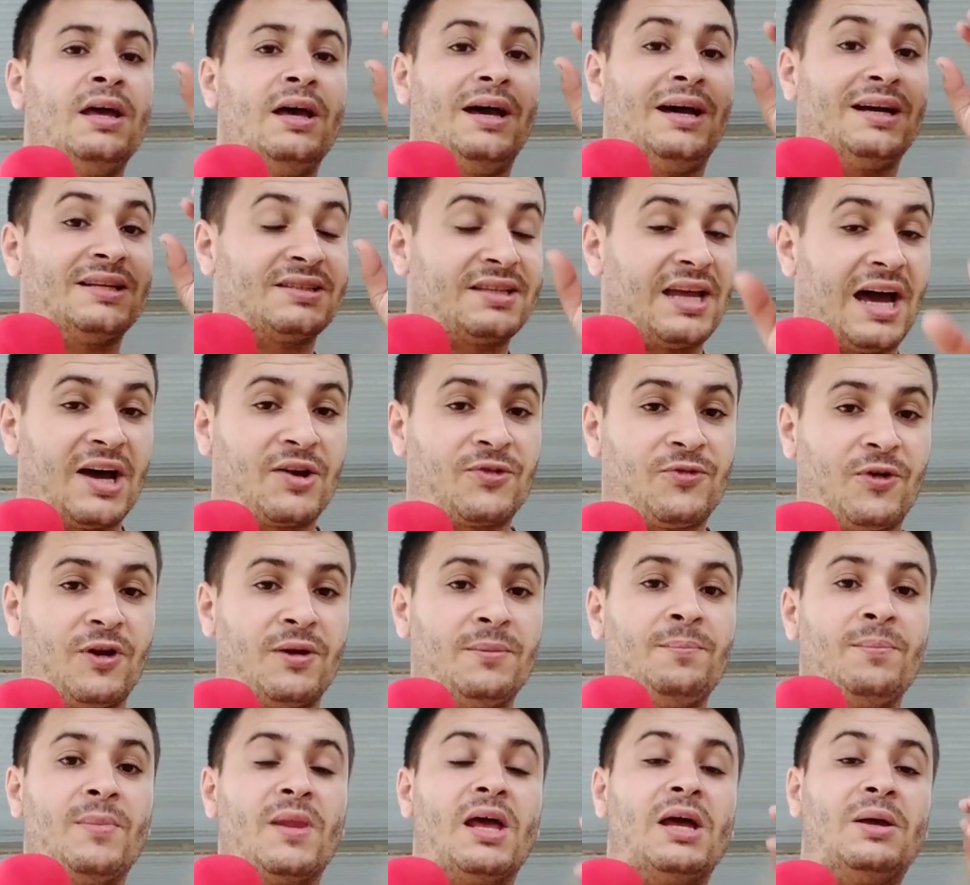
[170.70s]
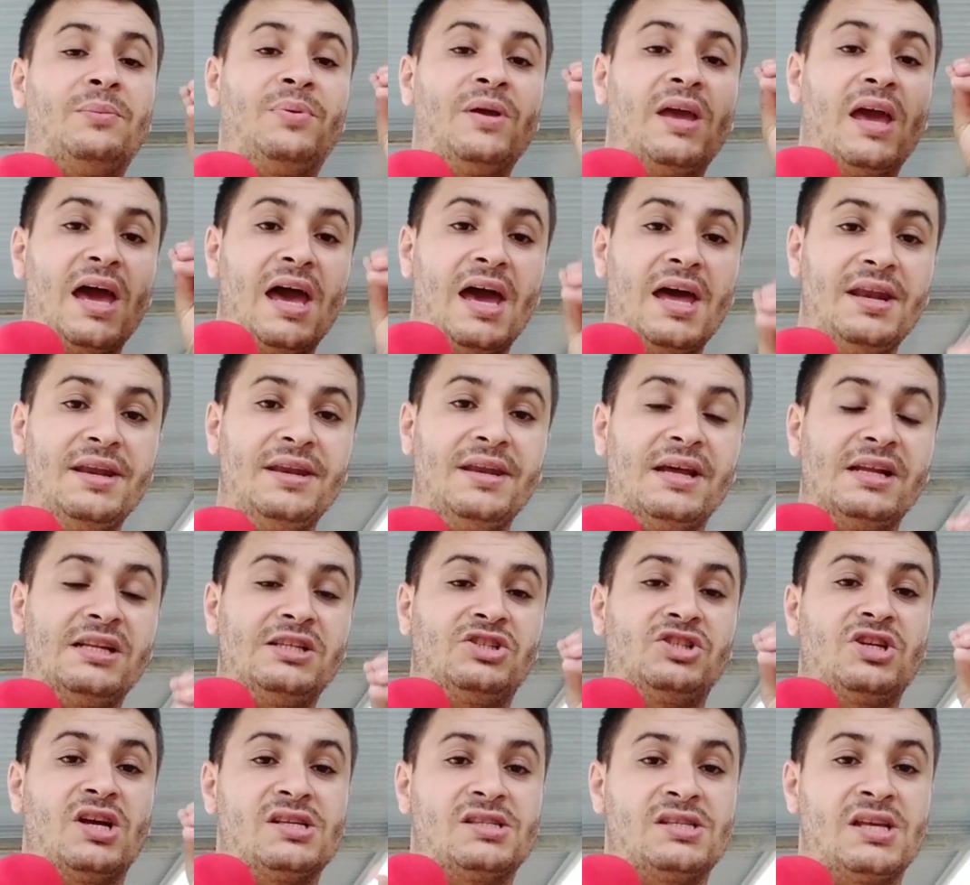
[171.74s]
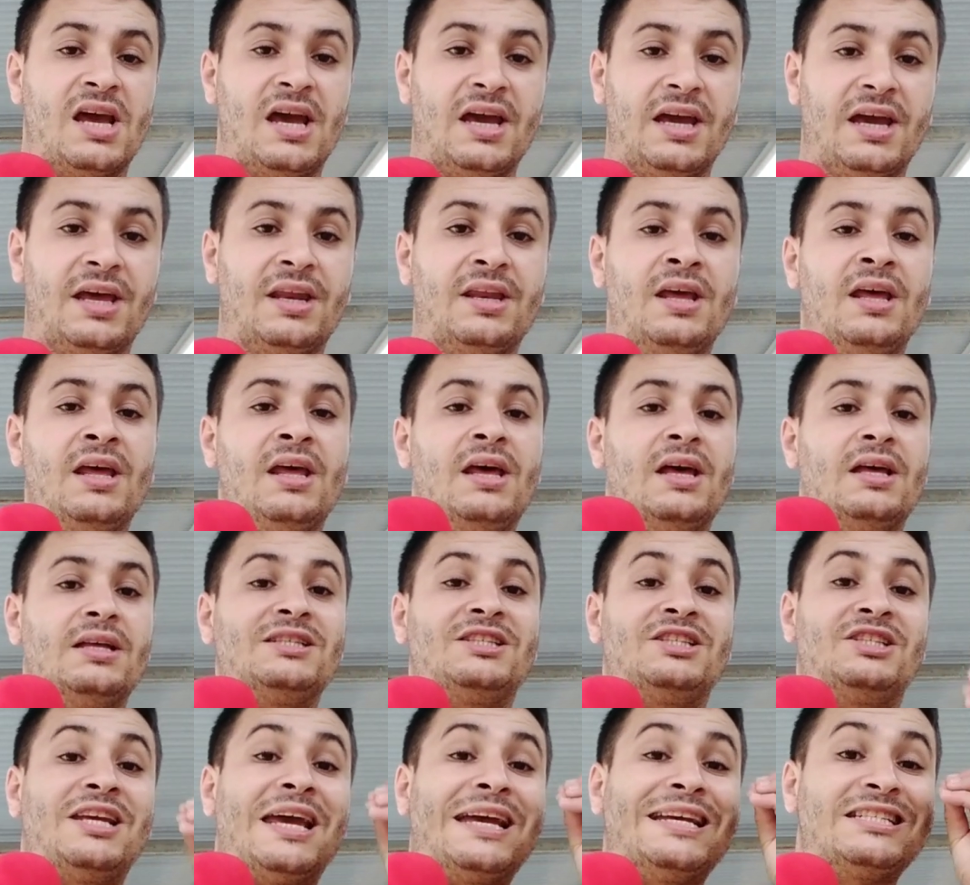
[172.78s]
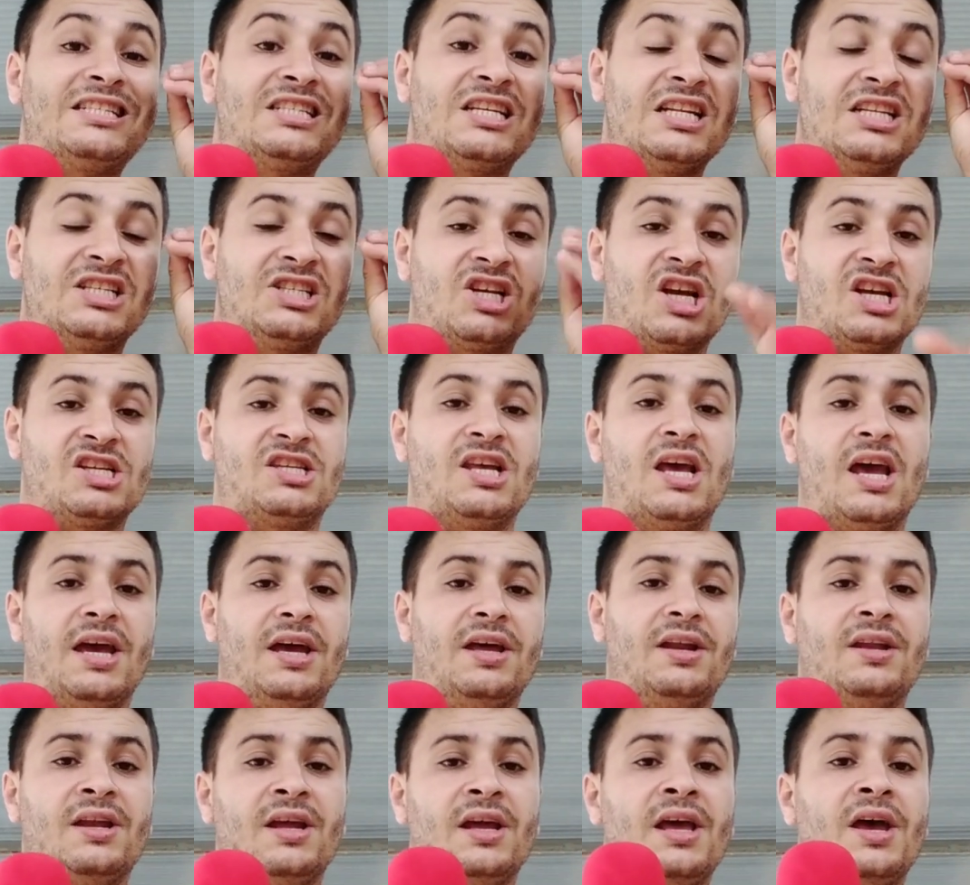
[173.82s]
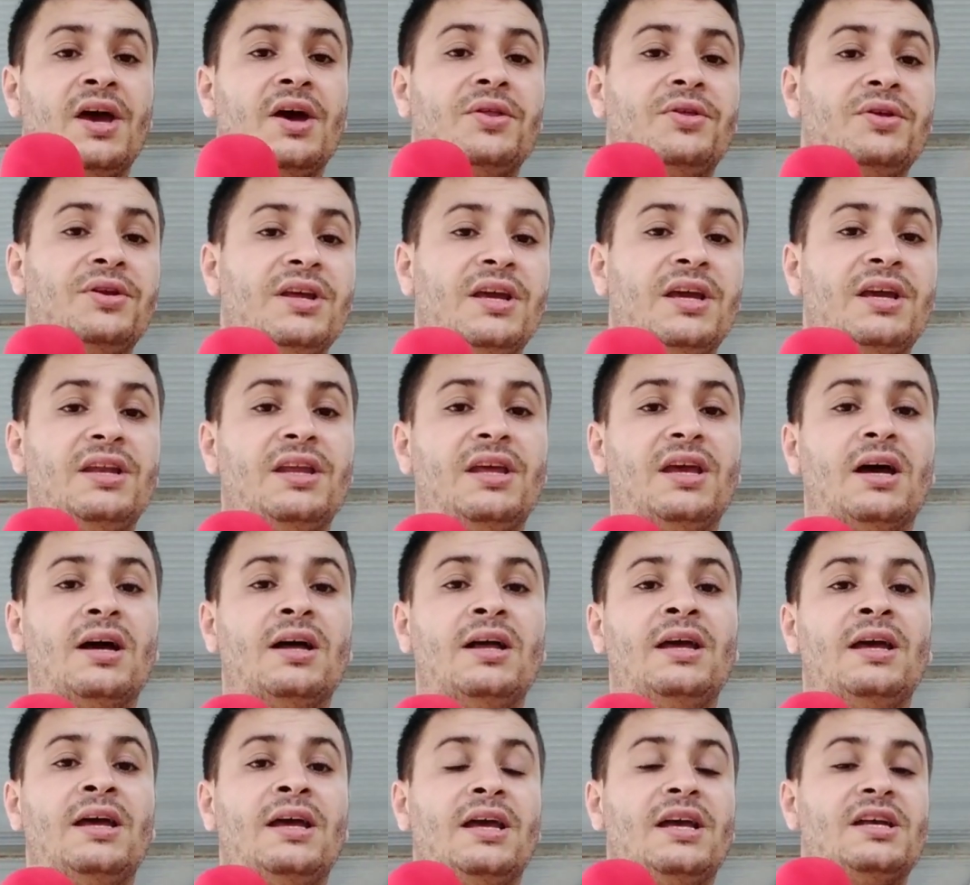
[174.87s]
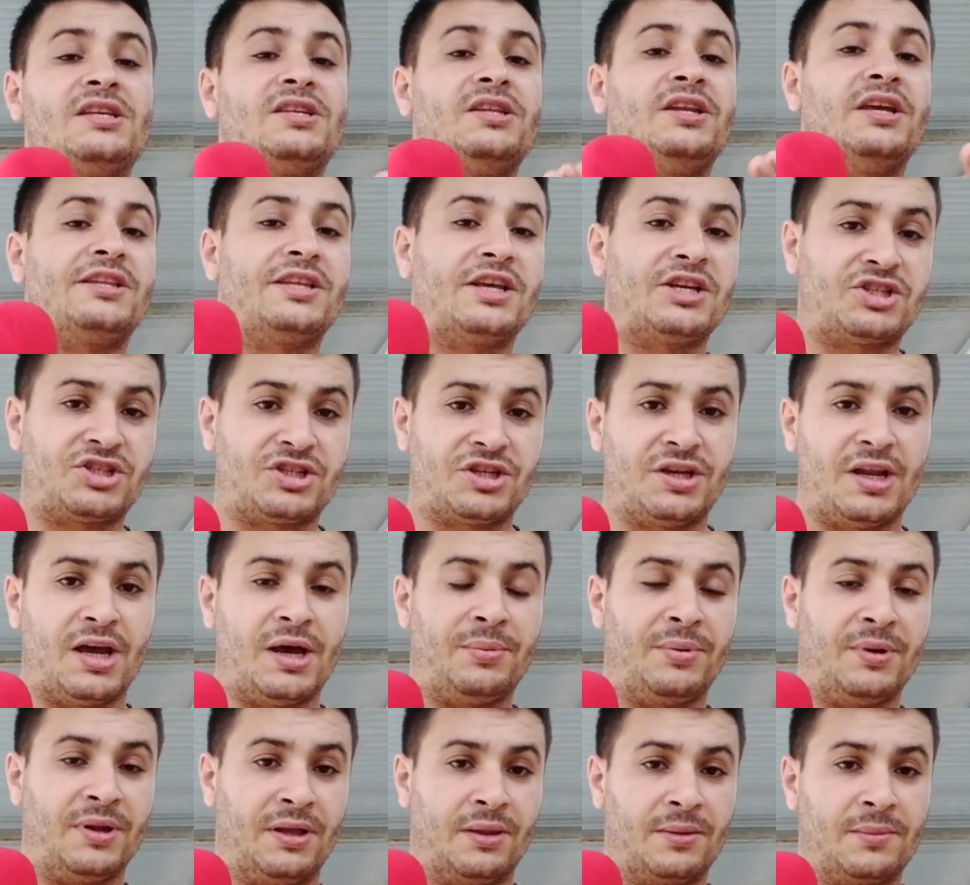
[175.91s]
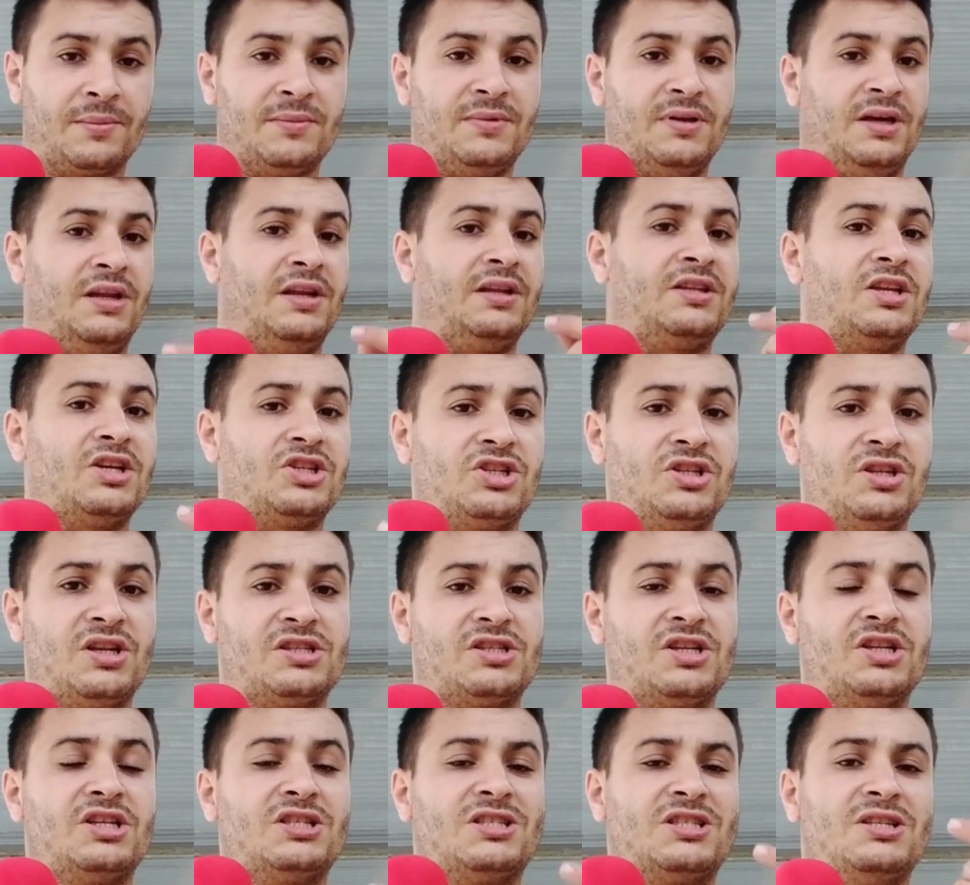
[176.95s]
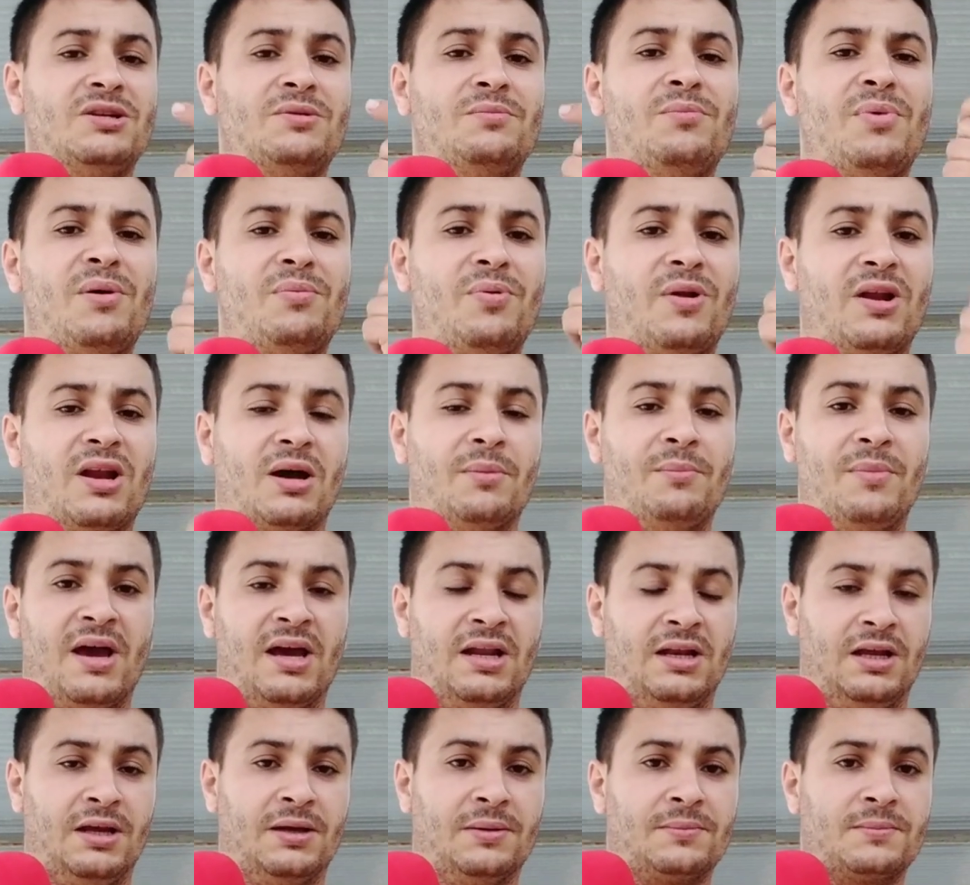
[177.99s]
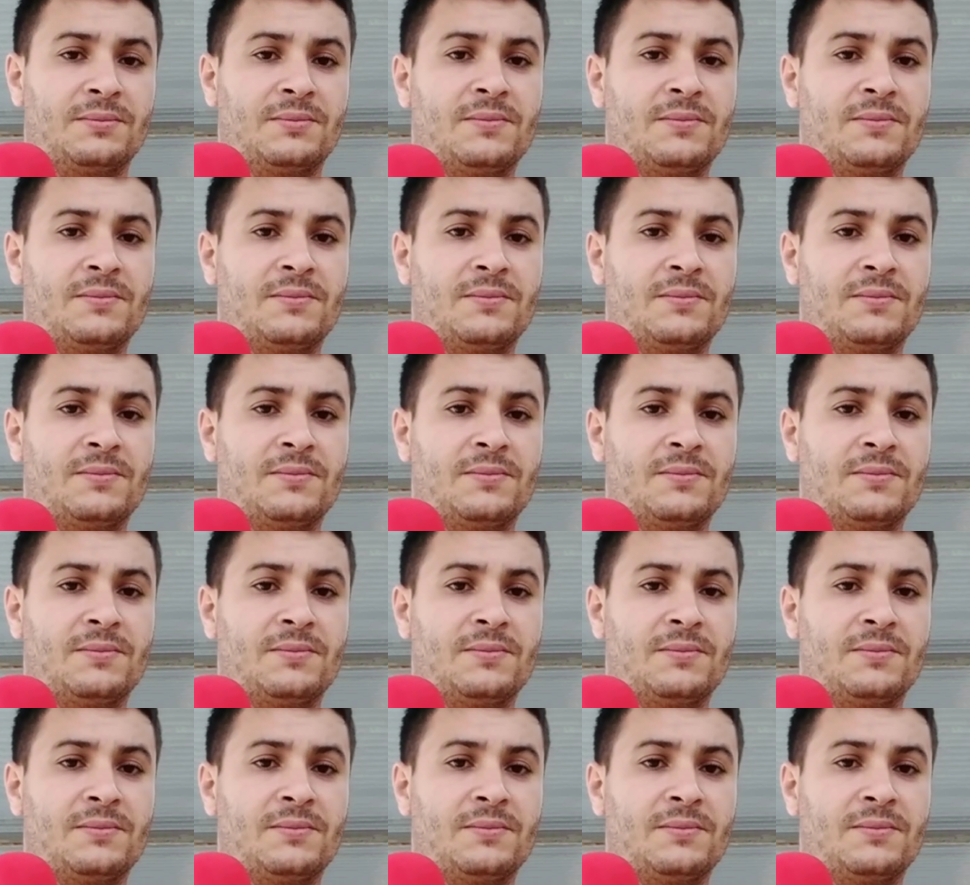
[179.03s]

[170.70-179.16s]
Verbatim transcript: اعترفا بأن الجزائر جيش الجزائر ذني هنا اسني الشنابري يعني الناس سنجن مبلغ مالي